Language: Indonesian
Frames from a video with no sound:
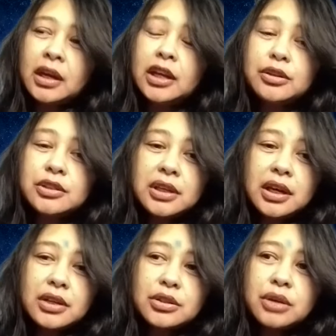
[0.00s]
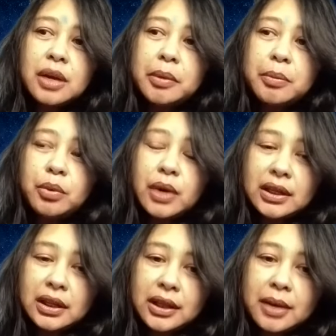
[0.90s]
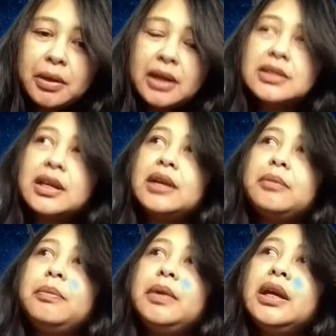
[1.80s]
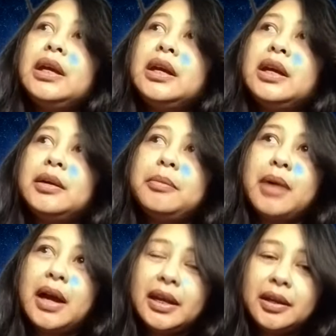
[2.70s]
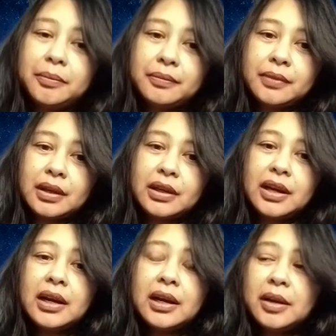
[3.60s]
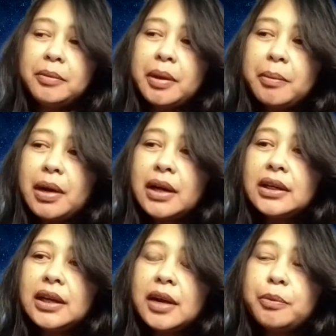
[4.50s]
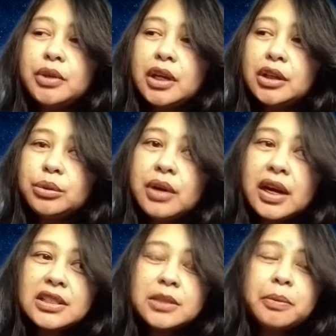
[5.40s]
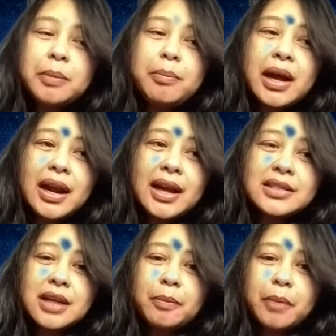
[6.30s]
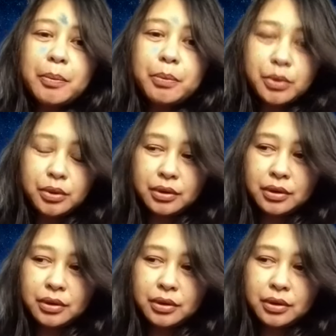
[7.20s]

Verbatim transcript: Itu sendiri sudah membuat kita merasa lebih baik. Dan memang yang punya tugas membalas apapun